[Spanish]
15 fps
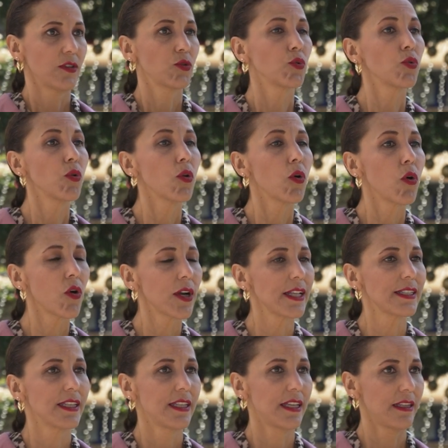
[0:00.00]
tú
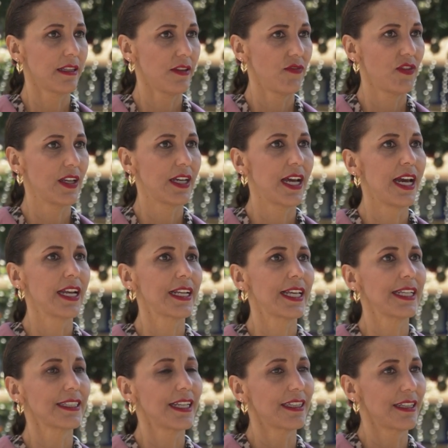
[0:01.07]
logres identificar que
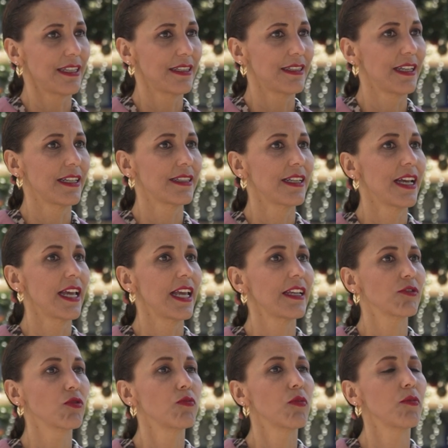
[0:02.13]
esa tristeza
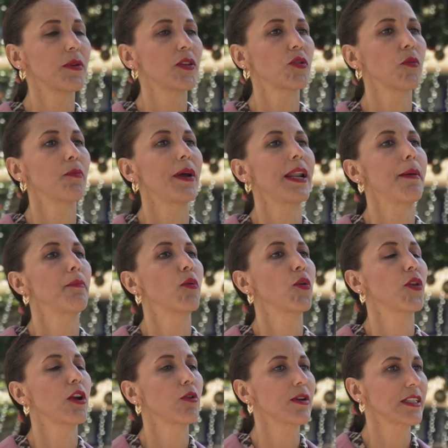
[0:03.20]
es un momento para
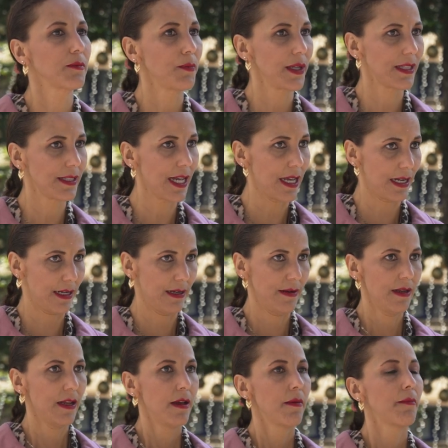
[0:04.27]
poderlo expresar,
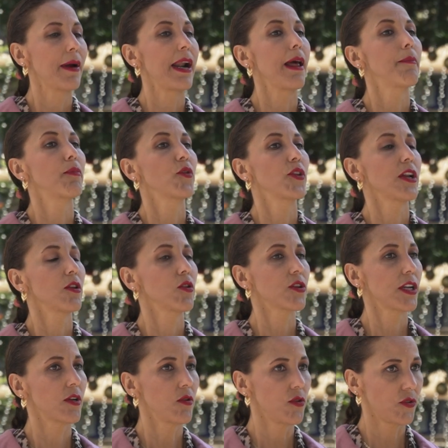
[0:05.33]
para poderlo
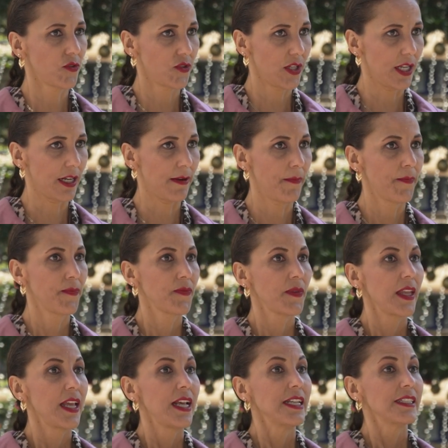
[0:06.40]
reconocer.
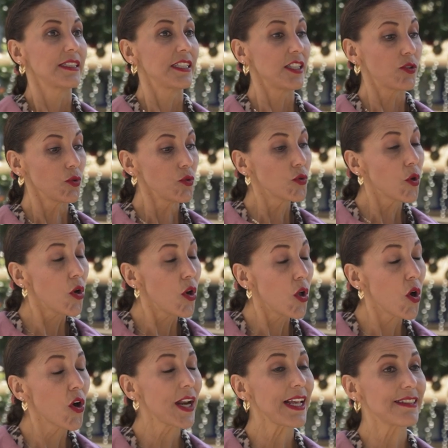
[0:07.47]
Si tú no
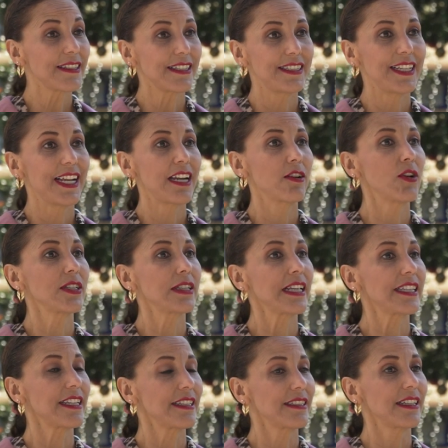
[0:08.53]
logras hacerlo, esa
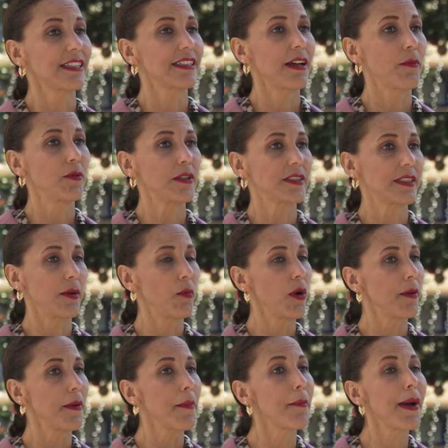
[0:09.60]
tristeza se
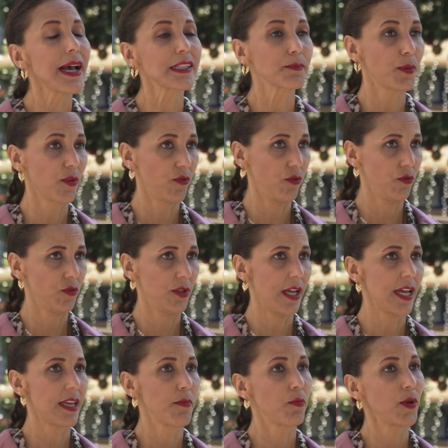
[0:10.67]
vuelve más
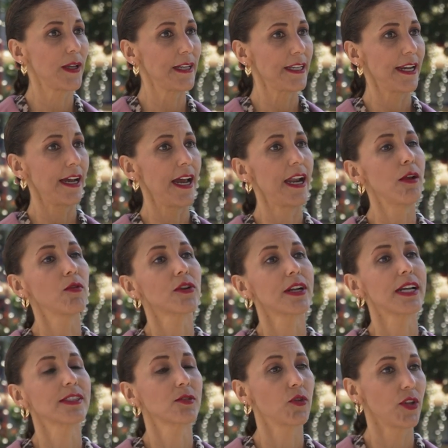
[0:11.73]
profunda y puede llegar a un
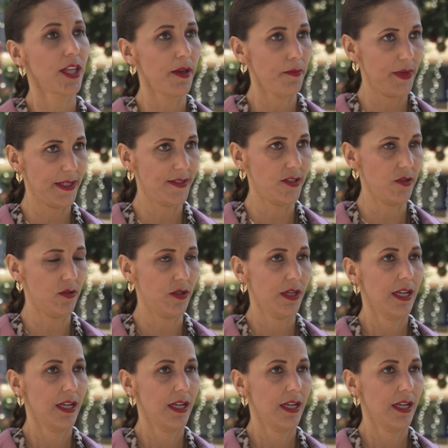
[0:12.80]
rasgo de depresión.